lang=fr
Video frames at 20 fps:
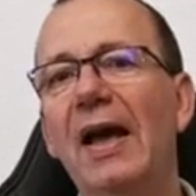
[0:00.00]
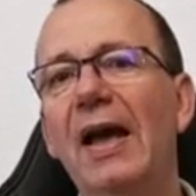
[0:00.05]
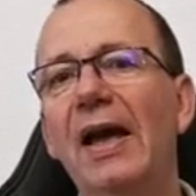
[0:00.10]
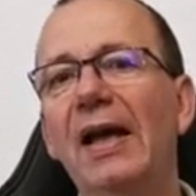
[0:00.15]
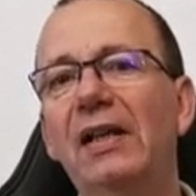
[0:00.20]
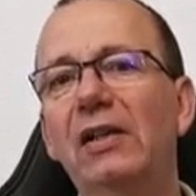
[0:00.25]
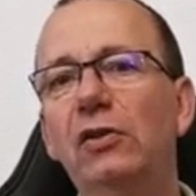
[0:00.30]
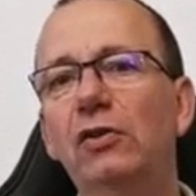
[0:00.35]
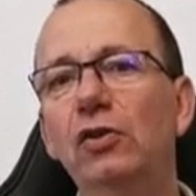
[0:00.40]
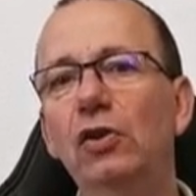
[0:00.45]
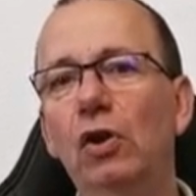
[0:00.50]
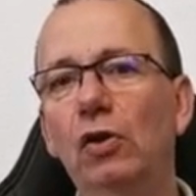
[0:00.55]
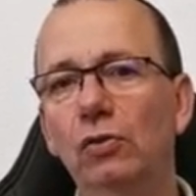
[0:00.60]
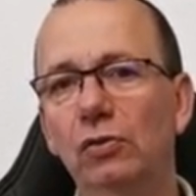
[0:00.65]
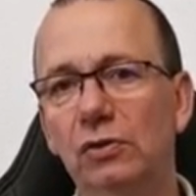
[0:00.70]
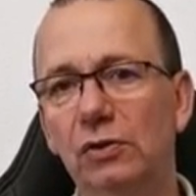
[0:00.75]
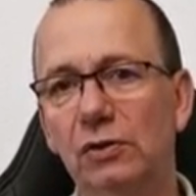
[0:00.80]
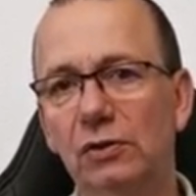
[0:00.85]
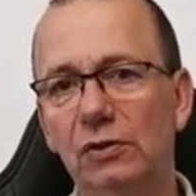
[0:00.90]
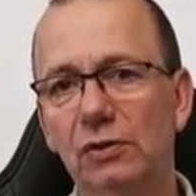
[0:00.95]

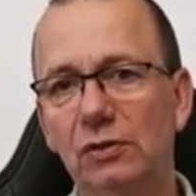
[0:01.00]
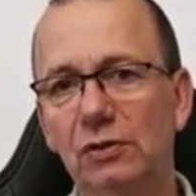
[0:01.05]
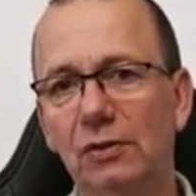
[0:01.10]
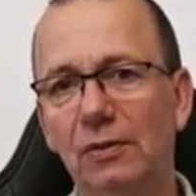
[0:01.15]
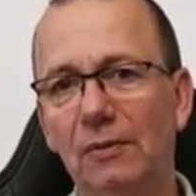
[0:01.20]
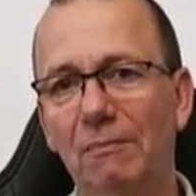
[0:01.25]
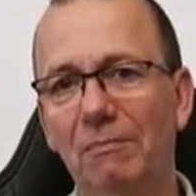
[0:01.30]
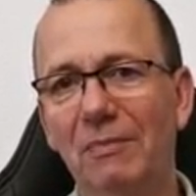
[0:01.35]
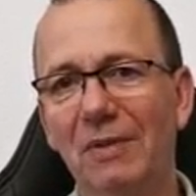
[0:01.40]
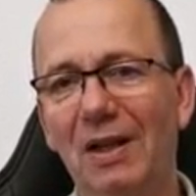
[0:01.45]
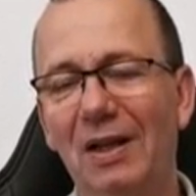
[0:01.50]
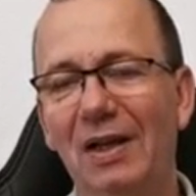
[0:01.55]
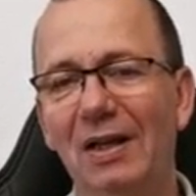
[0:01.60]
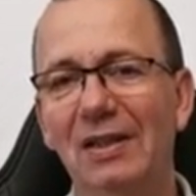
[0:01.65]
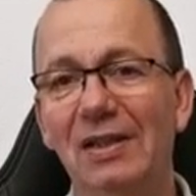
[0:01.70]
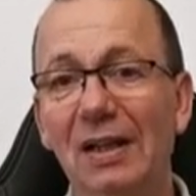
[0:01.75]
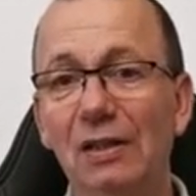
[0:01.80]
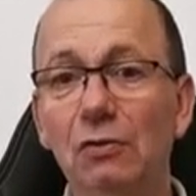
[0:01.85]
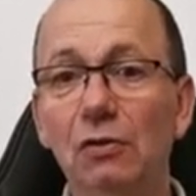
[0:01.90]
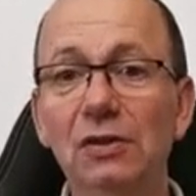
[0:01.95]
ethnos,
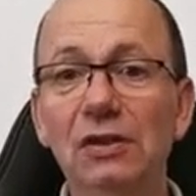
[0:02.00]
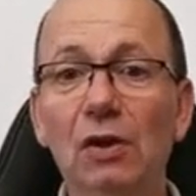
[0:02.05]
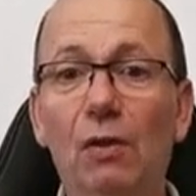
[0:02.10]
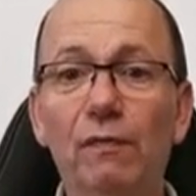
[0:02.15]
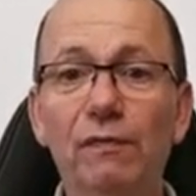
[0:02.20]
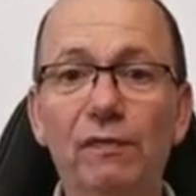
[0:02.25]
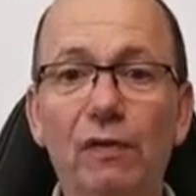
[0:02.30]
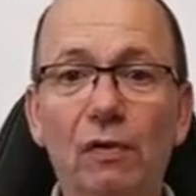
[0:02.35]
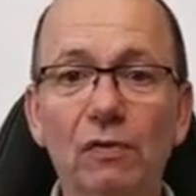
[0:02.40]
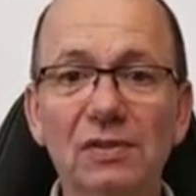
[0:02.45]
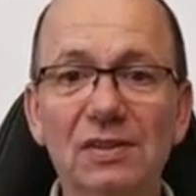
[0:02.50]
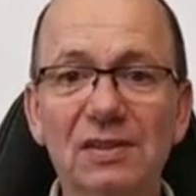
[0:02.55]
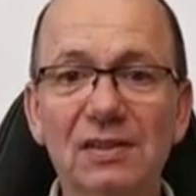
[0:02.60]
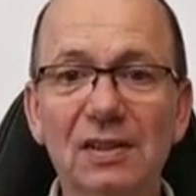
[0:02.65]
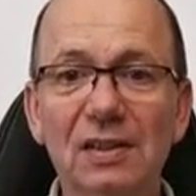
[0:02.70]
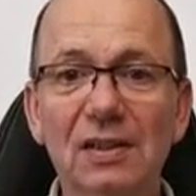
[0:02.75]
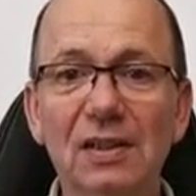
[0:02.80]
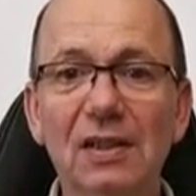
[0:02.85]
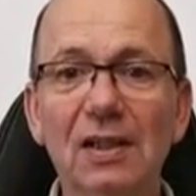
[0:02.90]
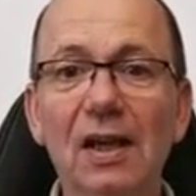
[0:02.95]
qui a donné en
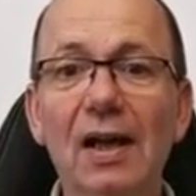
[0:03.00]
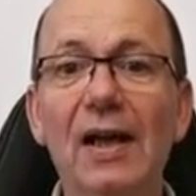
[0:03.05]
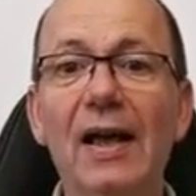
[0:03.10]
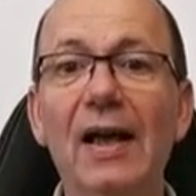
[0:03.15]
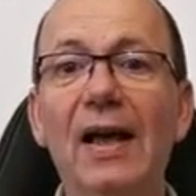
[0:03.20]
français